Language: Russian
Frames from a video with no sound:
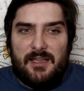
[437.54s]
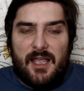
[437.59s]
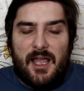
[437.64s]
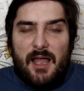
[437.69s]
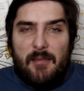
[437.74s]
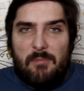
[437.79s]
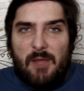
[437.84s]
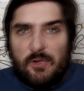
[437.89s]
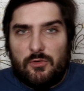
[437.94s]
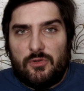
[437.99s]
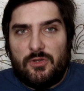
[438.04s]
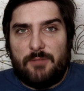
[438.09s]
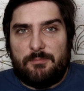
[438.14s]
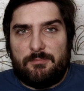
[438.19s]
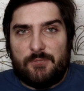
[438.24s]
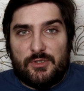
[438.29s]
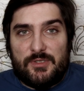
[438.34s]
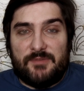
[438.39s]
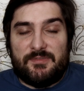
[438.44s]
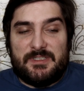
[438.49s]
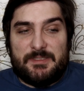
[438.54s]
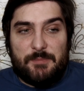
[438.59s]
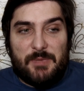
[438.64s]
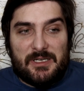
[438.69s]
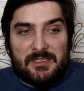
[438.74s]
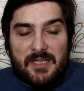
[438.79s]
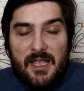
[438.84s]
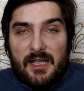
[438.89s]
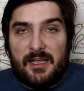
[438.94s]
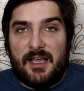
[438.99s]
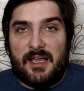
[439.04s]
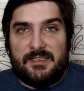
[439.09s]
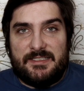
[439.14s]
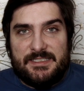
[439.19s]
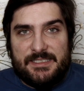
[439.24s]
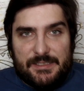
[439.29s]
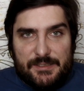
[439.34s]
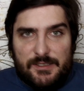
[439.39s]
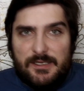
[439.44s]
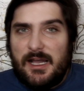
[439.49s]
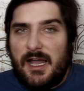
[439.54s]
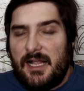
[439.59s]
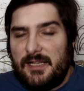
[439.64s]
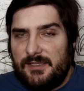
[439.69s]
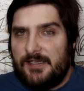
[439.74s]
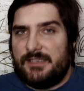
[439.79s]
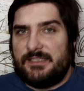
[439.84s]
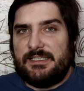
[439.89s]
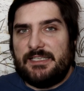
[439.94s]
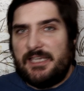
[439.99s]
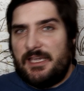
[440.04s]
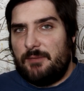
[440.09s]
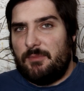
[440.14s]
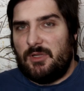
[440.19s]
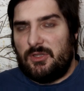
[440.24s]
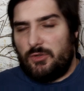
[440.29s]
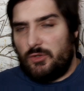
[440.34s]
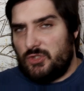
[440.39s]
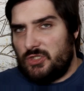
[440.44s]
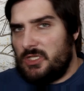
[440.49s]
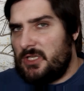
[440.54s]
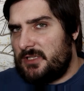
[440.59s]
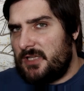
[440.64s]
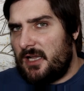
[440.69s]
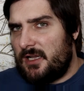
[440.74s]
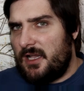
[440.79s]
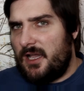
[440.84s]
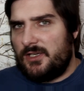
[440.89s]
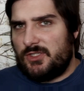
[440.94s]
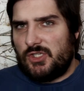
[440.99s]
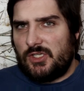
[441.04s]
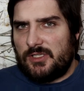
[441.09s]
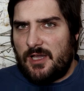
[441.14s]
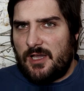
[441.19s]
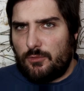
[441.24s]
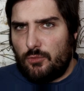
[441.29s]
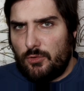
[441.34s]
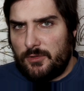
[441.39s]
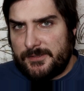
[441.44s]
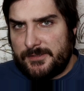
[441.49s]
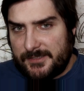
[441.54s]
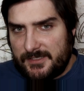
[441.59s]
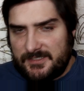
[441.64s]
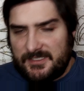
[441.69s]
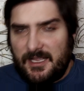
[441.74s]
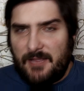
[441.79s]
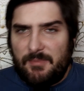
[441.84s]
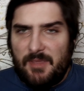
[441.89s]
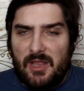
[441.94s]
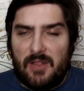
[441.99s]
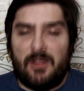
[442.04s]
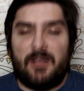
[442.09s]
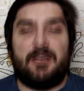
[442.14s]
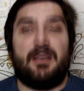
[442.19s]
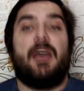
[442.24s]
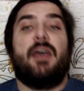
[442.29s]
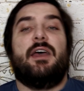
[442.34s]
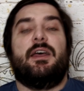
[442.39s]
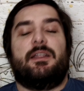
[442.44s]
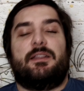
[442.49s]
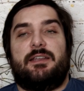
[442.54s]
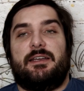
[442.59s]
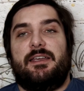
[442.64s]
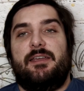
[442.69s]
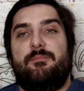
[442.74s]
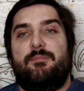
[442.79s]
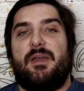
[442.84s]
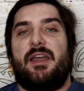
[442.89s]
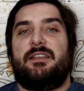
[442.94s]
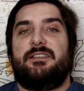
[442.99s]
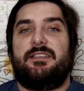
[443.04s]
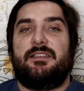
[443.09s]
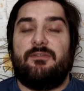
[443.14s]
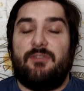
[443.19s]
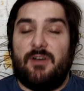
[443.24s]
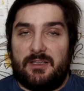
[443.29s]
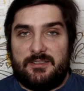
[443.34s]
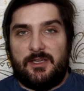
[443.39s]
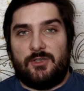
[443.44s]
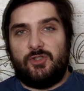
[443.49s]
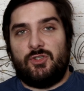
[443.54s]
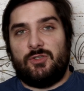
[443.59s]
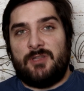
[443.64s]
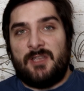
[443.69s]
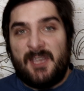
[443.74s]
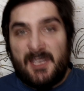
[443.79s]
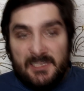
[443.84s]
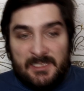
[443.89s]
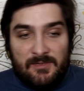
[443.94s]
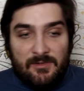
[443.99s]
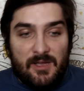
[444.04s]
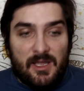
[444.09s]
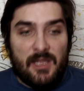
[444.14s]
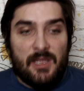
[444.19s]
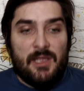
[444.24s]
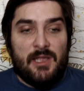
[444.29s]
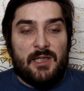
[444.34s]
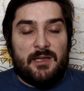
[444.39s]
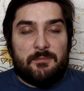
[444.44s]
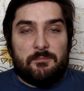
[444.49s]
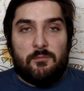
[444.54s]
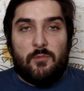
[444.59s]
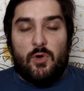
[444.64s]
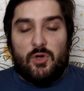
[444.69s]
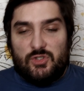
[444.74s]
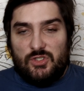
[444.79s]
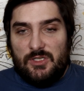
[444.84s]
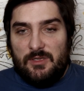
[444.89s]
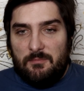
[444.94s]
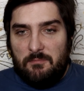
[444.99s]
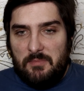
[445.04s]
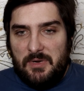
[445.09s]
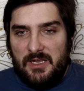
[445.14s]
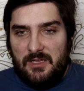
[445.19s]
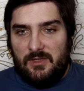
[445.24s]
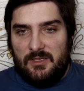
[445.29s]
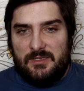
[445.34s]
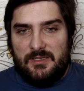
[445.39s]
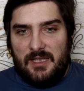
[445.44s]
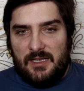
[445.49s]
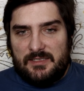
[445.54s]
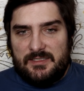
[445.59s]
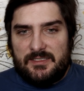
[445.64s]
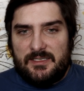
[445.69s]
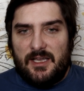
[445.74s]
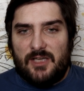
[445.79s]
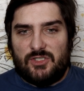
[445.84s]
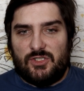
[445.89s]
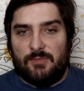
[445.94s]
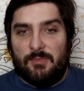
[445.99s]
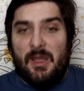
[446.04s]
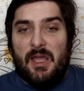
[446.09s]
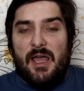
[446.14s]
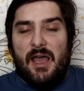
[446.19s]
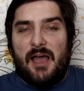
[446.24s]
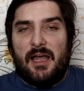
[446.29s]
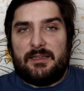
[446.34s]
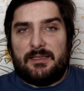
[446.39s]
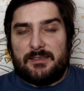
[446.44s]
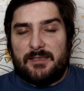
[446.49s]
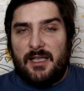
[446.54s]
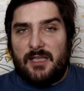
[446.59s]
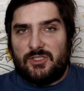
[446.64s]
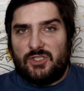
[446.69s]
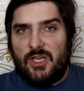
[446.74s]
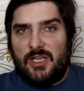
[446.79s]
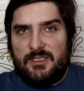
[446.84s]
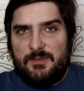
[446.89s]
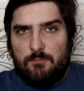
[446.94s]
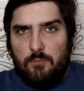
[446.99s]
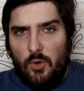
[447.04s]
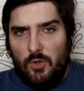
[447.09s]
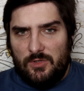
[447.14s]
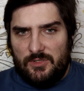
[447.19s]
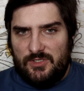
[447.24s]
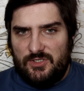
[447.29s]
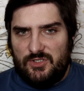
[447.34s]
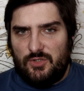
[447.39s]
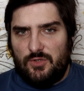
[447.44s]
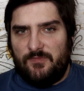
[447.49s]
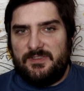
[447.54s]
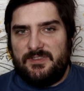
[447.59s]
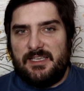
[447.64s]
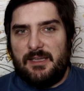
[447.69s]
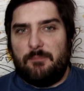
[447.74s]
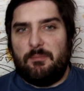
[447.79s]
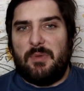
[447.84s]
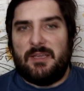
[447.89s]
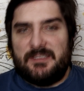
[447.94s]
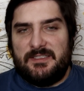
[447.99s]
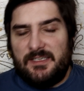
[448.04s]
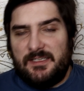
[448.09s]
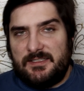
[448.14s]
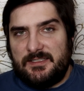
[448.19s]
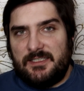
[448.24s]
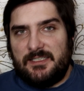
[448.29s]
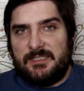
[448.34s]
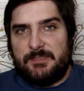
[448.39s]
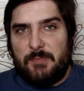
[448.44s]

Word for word: для обороны против Спартака. Зеркальная схема, точно такая же, как у красно-белых 3-5-2. За счет этого можно было, так скажем, отражать полностью все позиции